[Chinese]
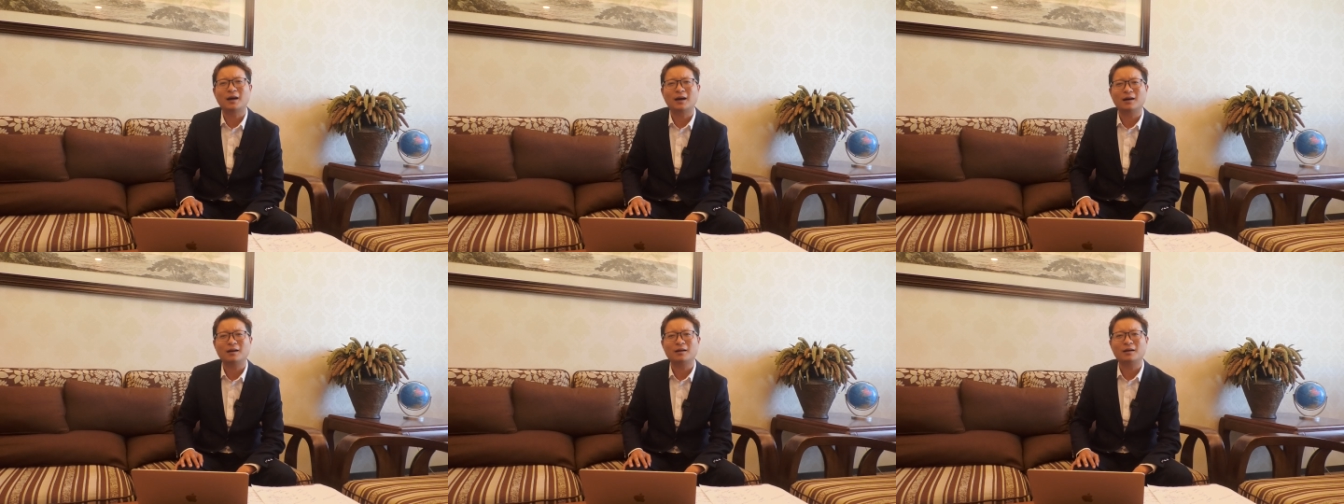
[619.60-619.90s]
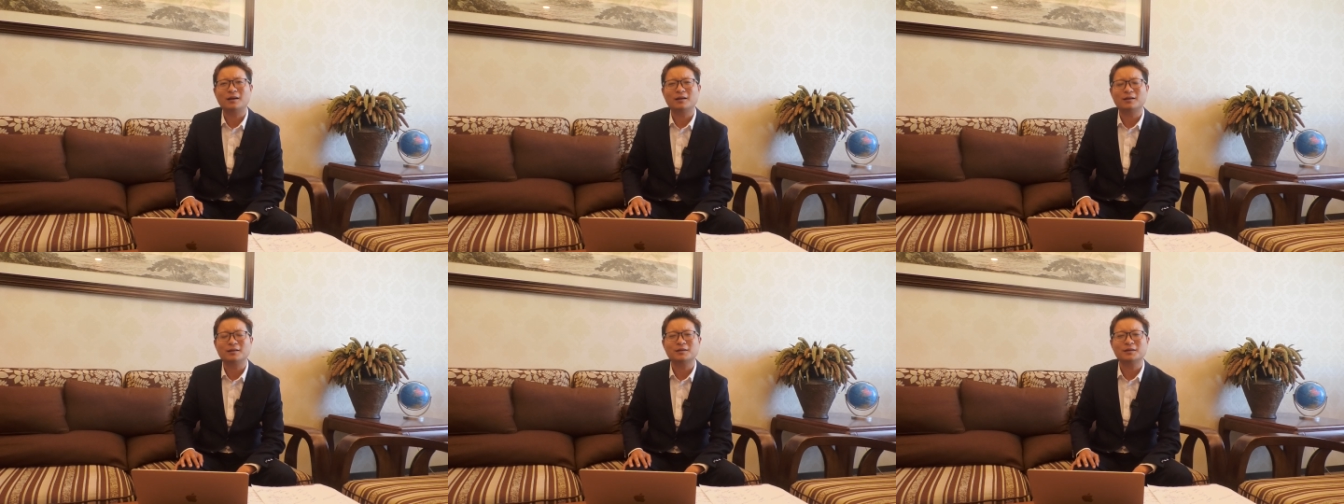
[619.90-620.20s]
大
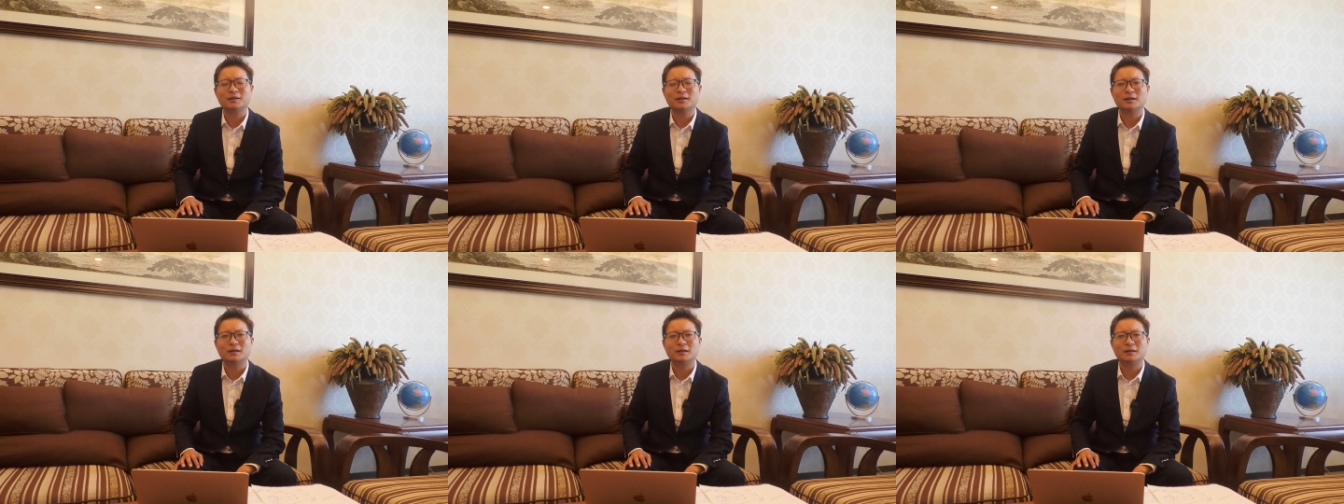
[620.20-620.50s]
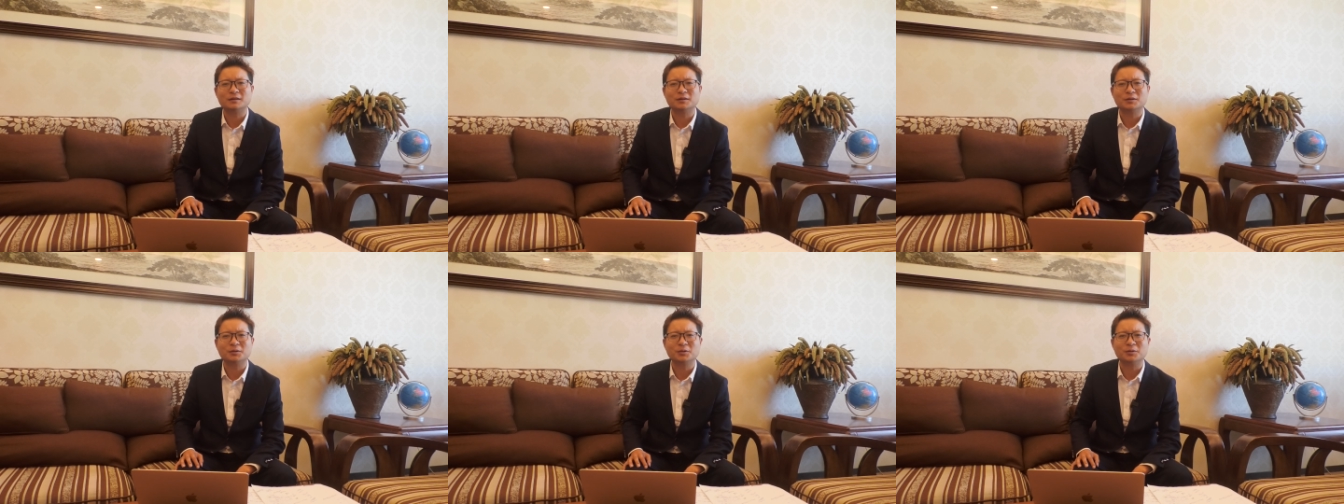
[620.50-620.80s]
啊，这
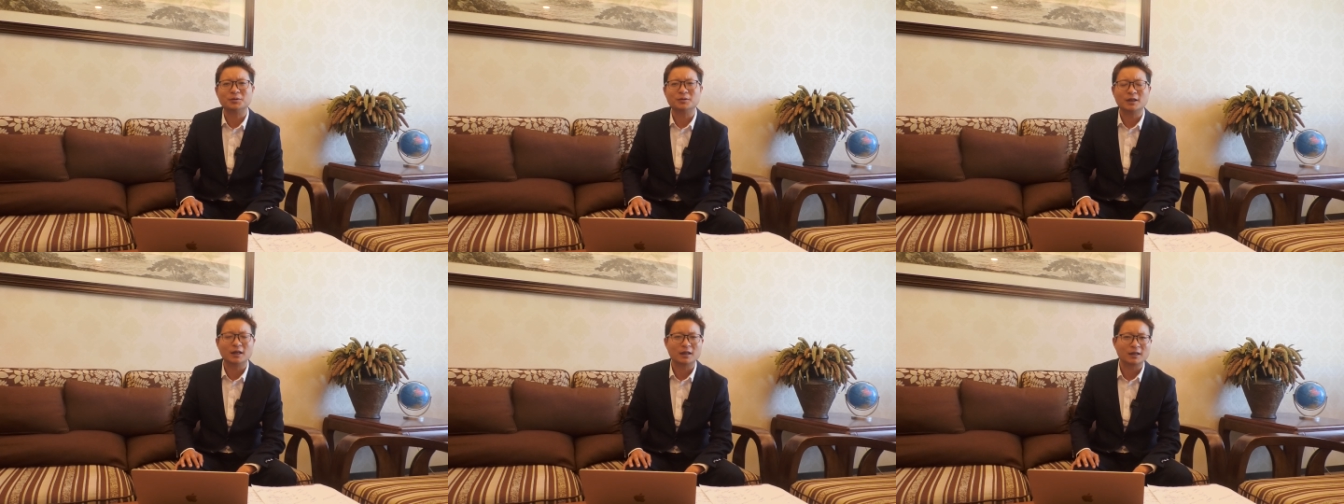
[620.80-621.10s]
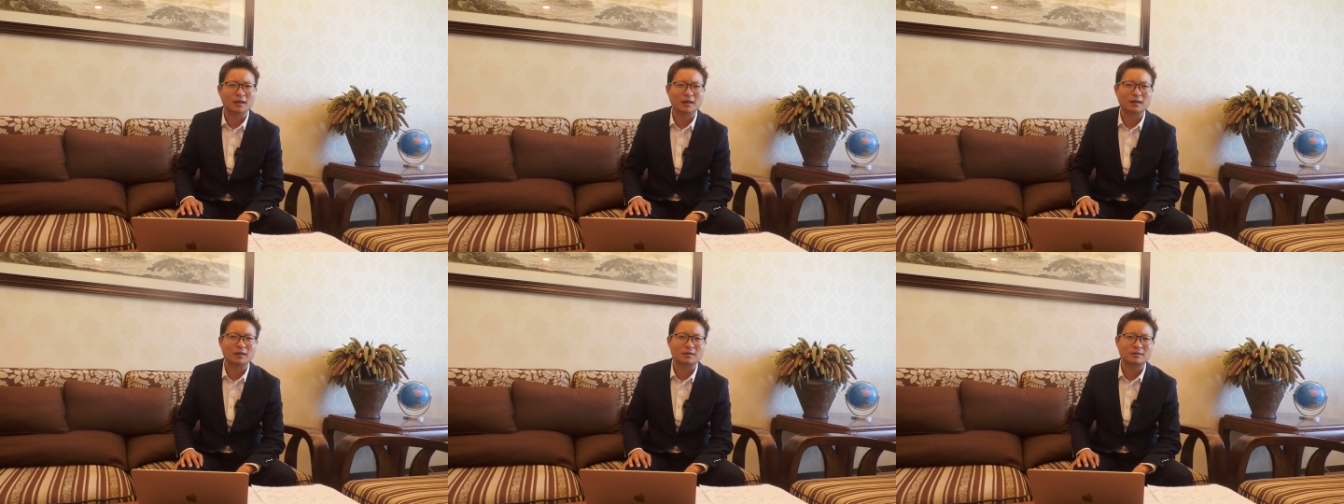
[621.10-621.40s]
个扭扭捏
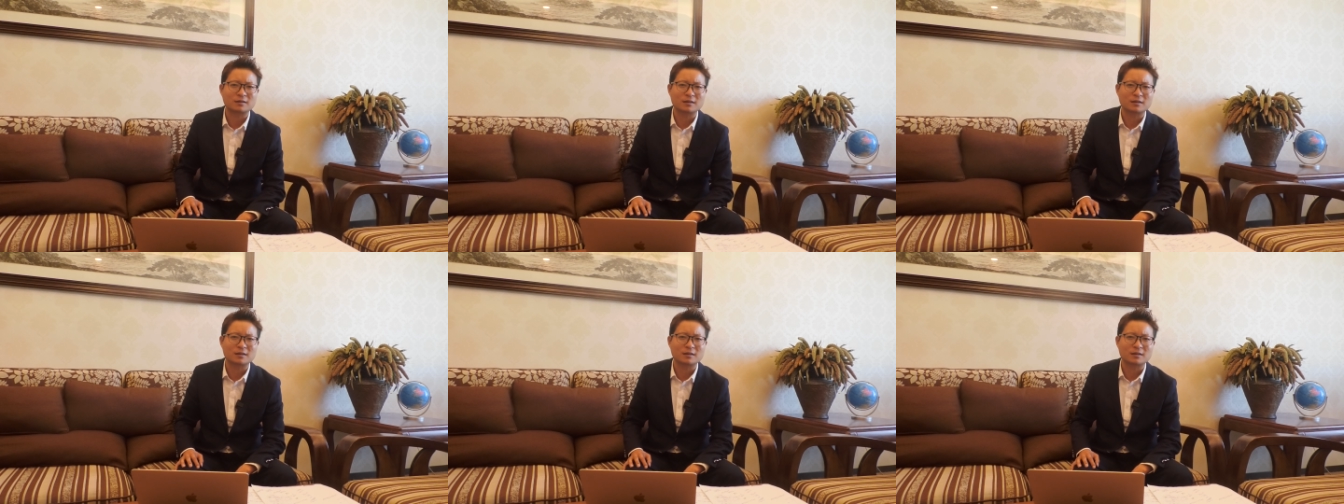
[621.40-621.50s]
捏的，